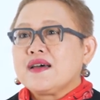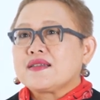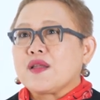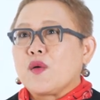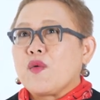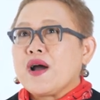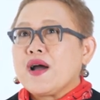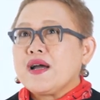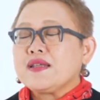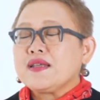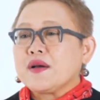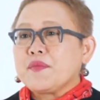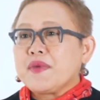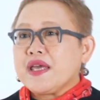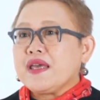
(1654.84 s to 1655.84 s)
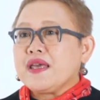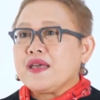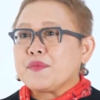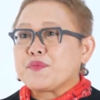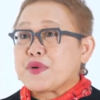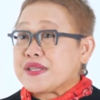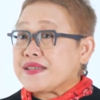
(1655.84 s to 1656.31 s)
แต่ว่ายังมี
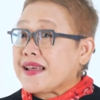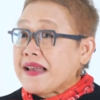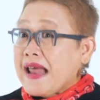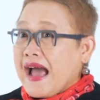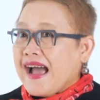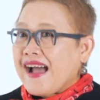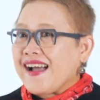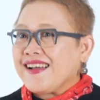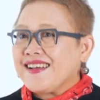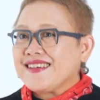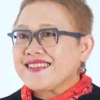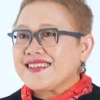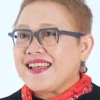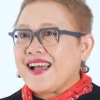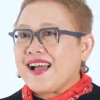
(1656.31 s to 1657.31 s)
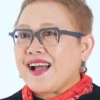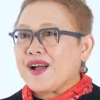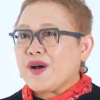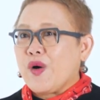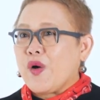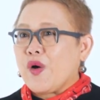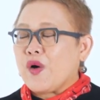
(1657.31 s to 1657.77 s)
ปริศนานะคะ
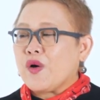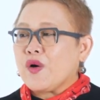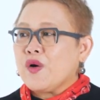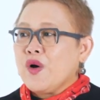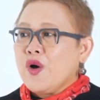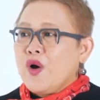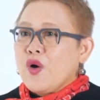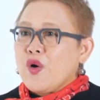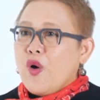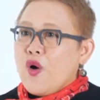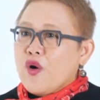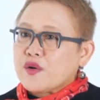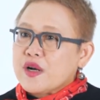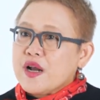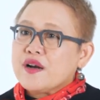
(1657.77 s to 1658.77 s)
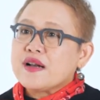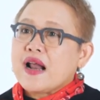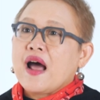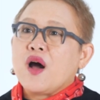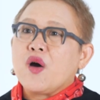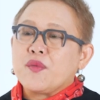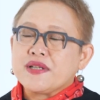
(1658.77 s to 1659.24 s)
ของของเรื่อง
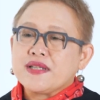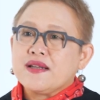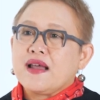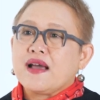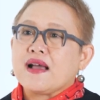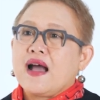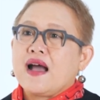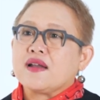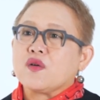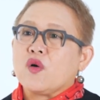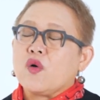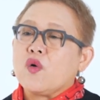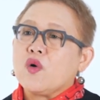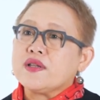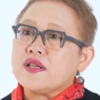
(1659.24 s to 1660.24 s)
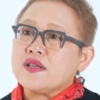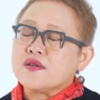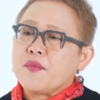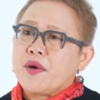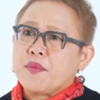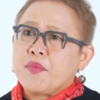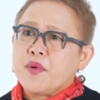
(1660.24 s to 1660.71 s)
ราวพัฒนาการของคนในส
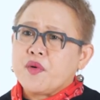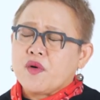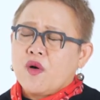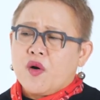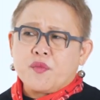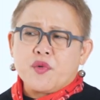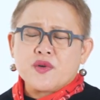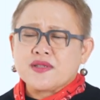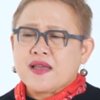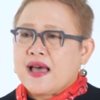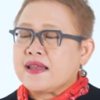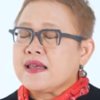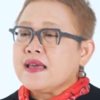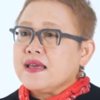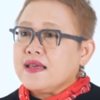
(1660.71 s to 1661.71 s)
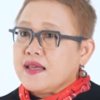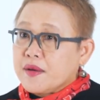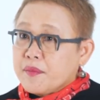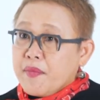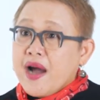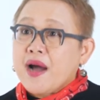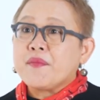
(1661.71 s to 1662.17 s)
มัยก่อนประวัติศาสตร์อี
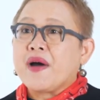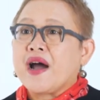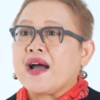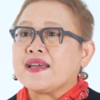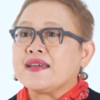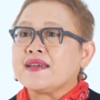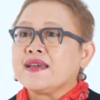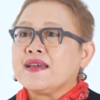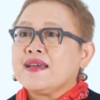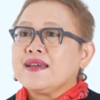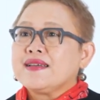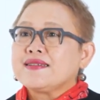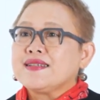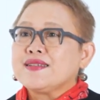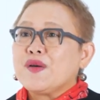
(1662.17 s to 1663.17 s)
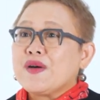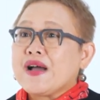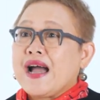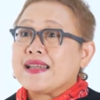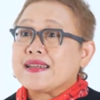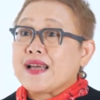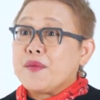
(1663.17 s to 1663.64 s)
กมากมายที่ต้อง
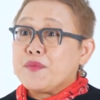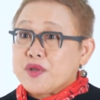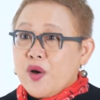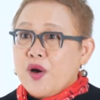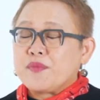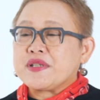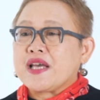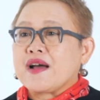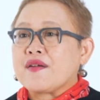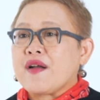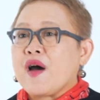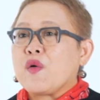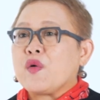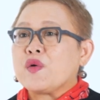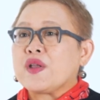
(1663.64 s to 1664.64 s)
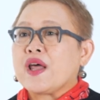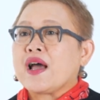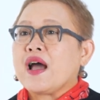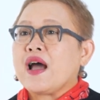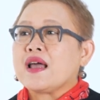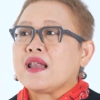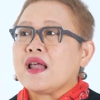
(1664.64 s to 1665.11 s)
การคำตอบจากเรานะ
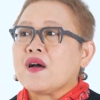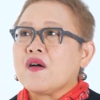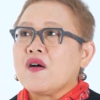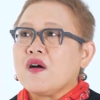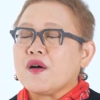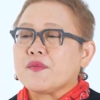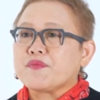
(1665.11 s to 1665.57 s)
คะแล้วก็